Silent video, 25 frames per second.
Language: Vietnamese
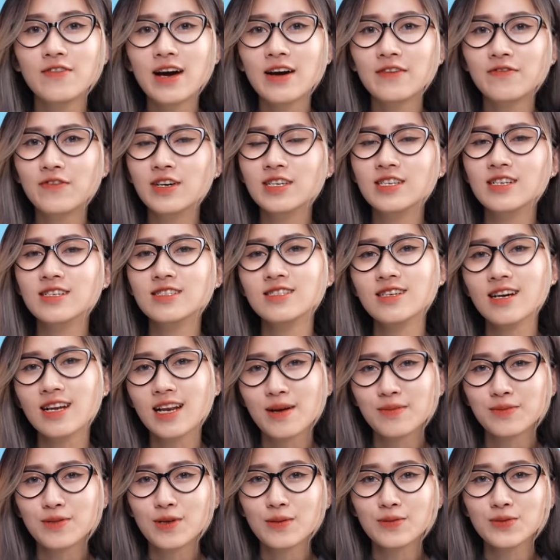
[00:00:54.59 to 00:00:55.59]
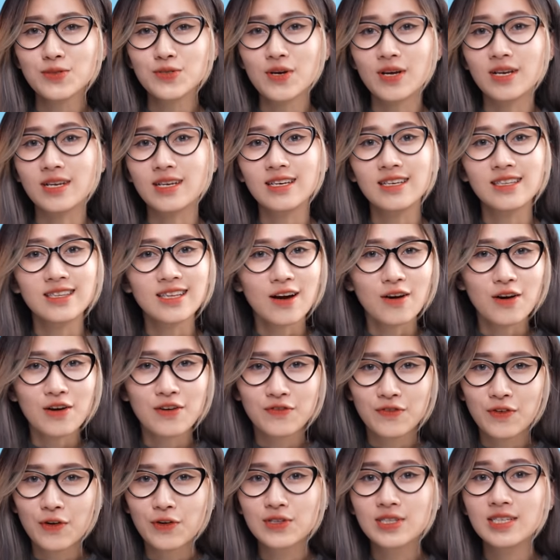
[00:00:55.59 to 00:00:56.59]
và với những chiếc laptop chuẩn Intel
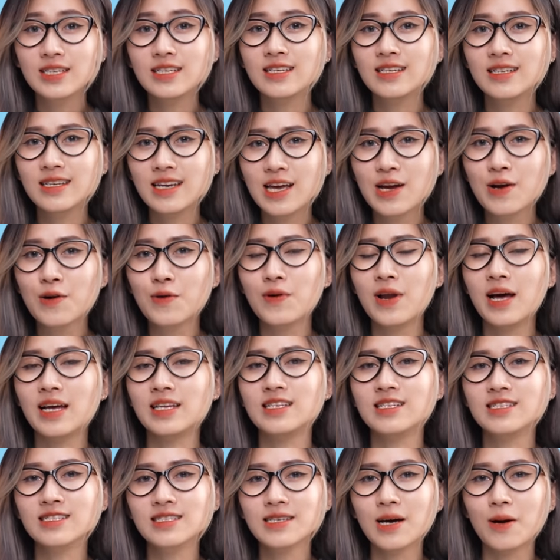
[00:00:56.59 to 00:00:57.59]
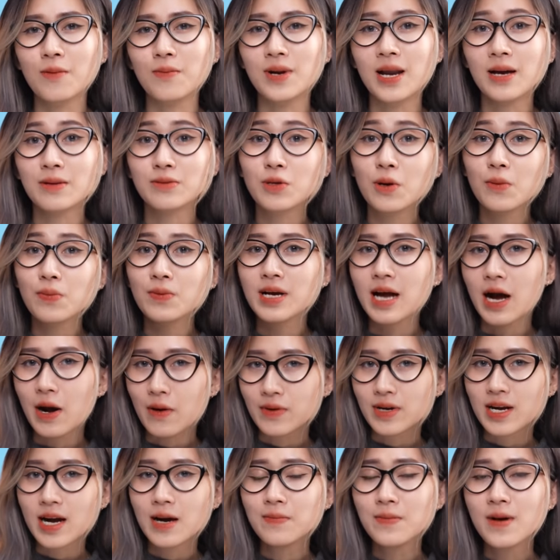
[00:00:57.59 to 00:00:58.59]
Evo thì đều là những dòng laptop
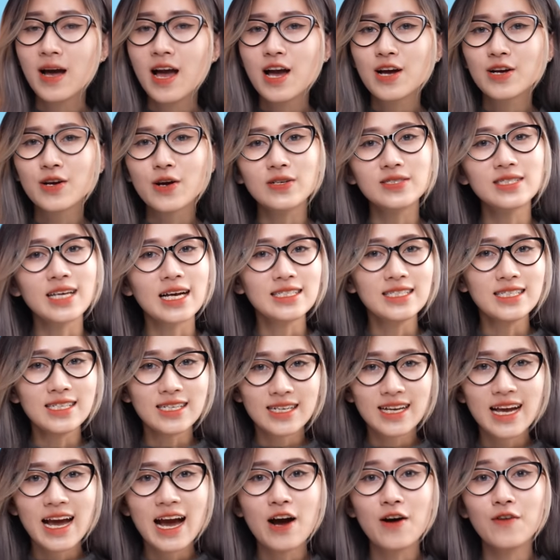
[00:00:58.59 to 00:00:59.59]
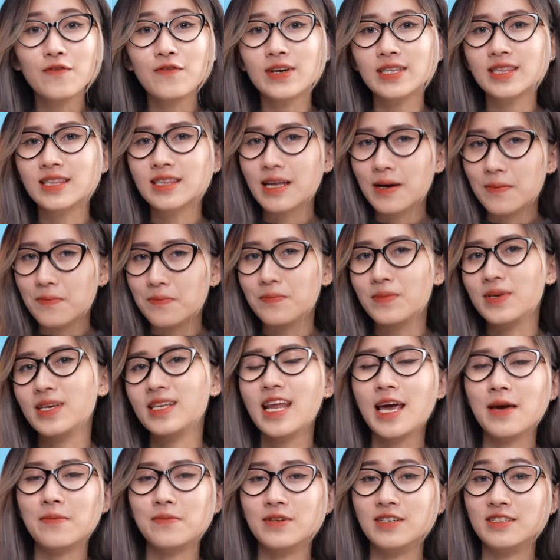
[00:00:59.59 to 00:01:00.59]
cao cấp, có giá trị cao và thẩm mỹ
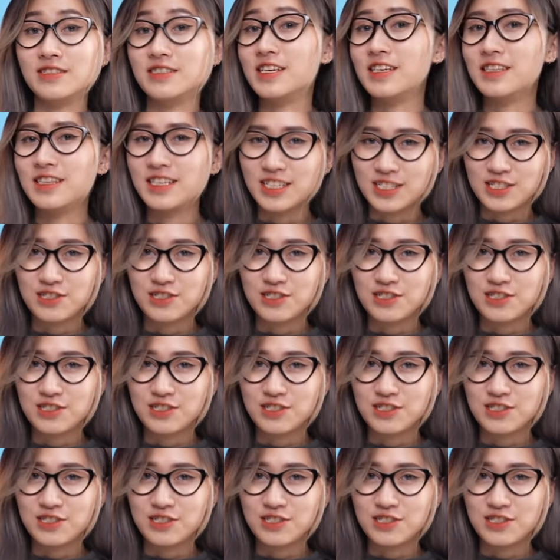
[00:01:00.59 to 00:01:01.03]
đẹp ở trên thị